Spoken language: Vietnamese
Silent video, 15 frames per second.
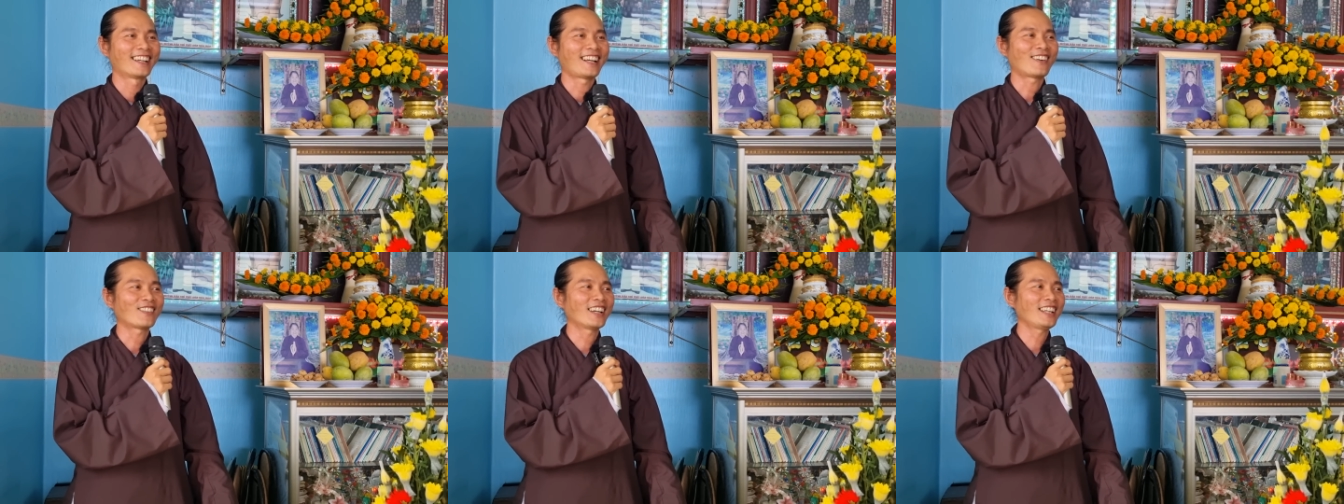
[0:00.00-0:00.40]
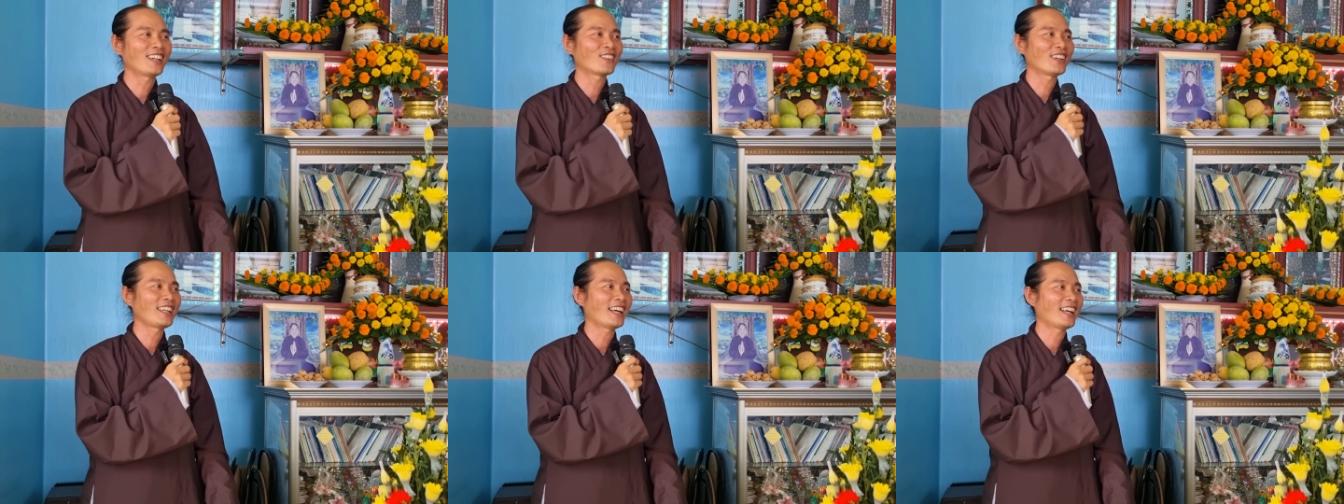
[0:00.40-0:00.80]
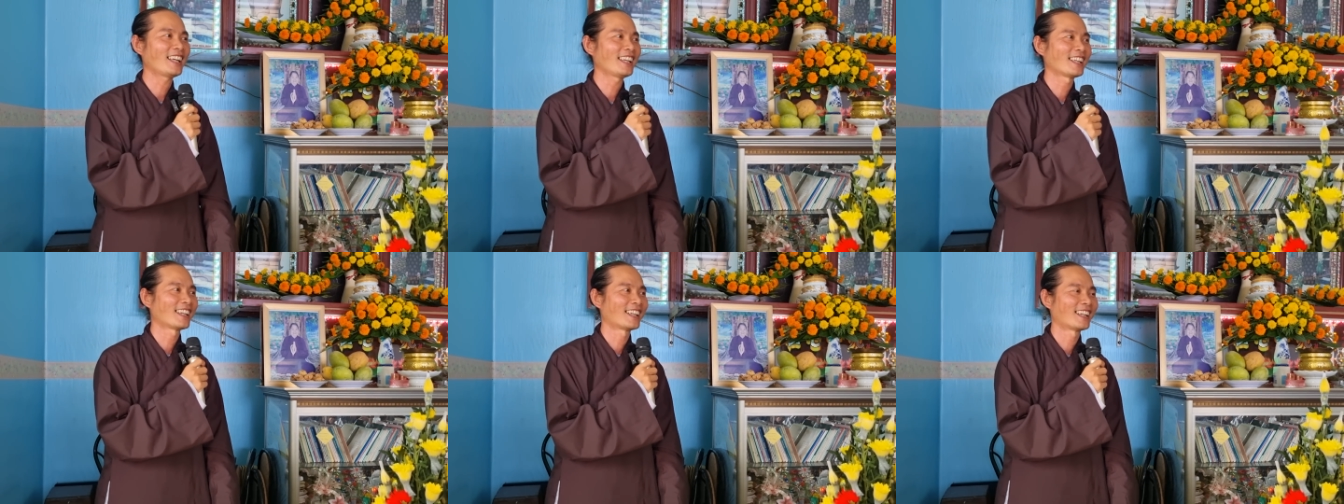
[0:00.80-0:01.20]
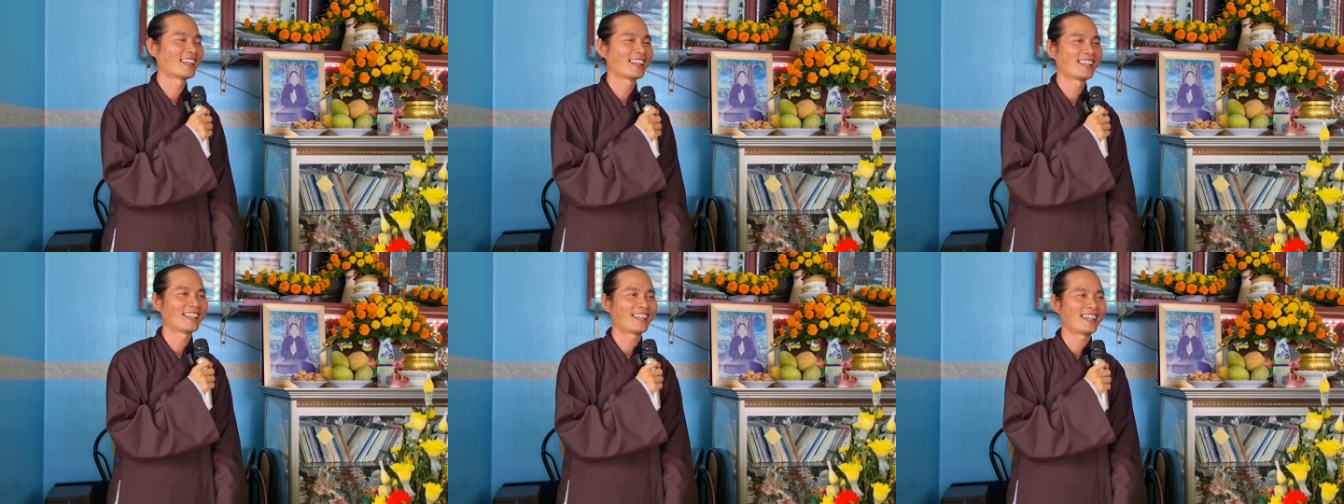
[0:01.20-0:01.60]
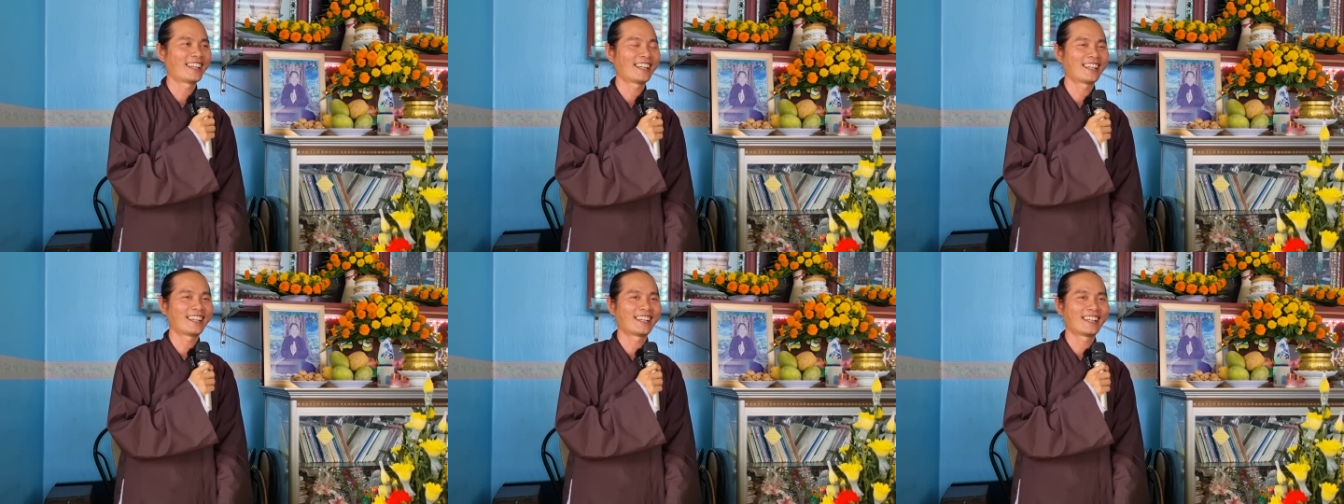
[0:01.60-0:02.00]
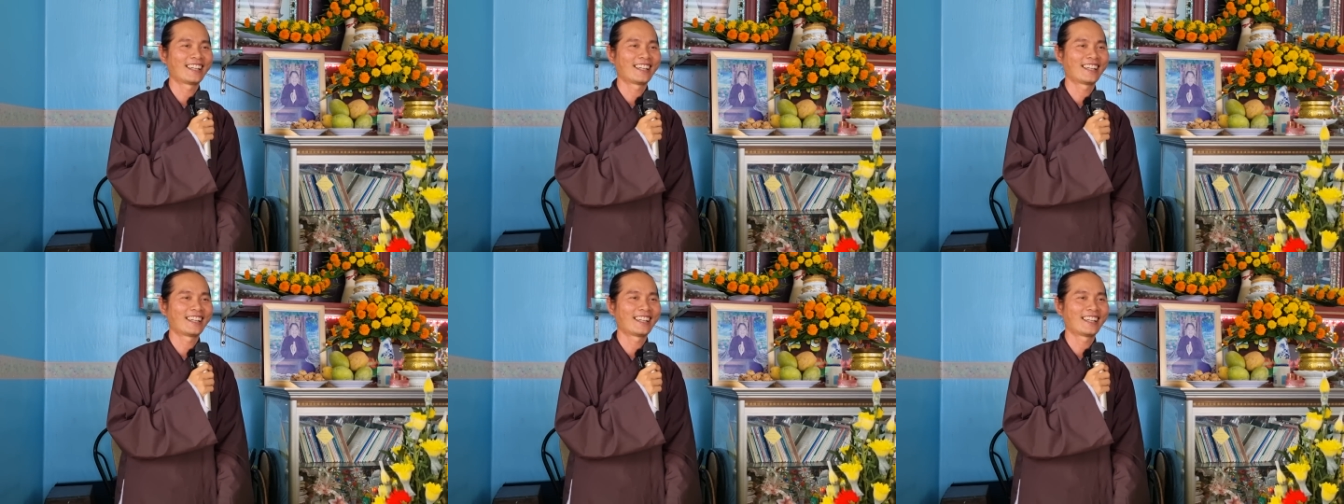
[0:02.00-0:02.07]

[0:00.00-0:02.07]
Đồng ý không quý vị? À.